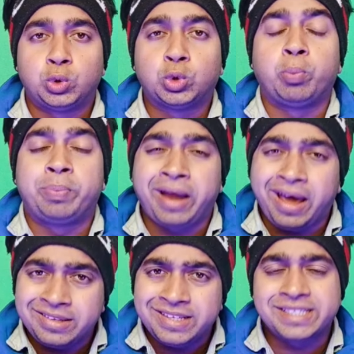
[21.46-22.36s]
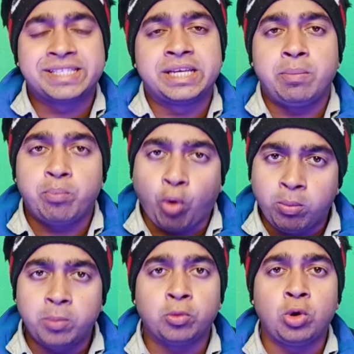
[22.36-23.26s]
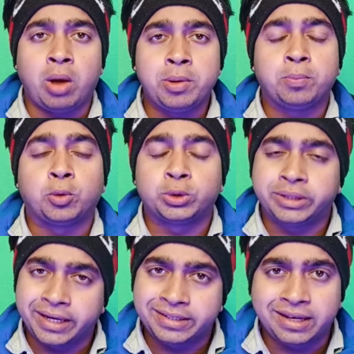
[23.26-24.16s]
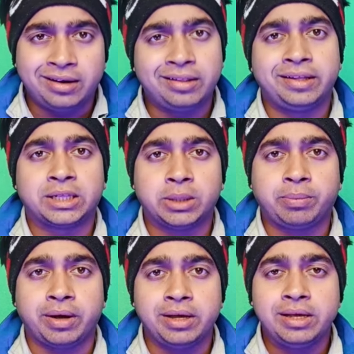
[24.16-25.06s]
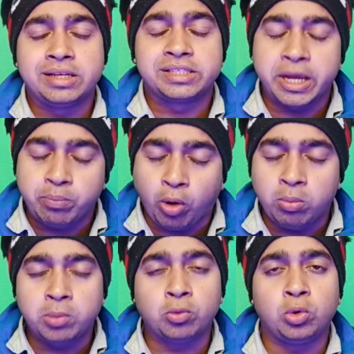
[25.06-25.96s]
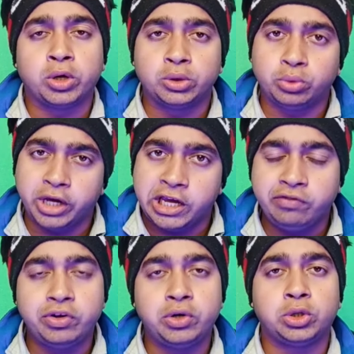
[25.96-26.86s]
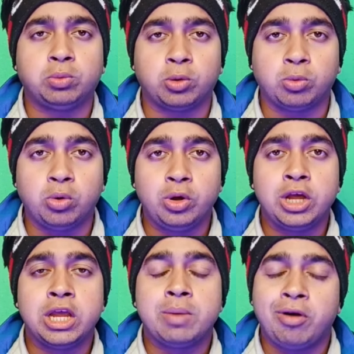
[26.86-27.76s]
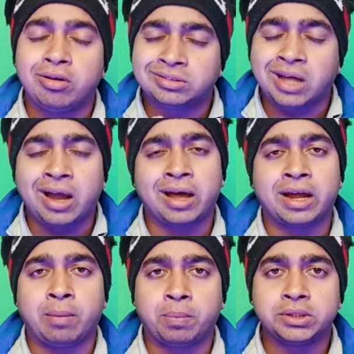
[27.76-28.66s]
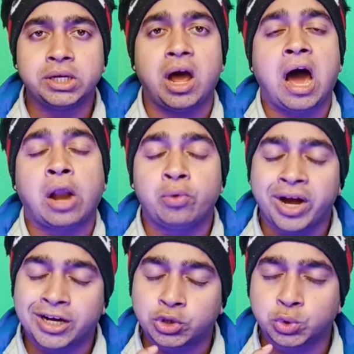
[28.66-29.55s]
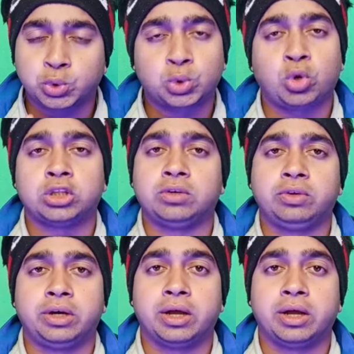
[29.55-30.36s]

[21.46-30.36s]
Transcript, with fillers: তো প্রায় যে সেম প্রবলেমগুলো আমি প্রত্যেকের চ্যানেলে দেখতে পাই সেই প্রবলেমগুলো কিন্তু এই ভিডিওতে বলবো এবং তার আগে আপনাদের আরও একটা সত্য কথা বলে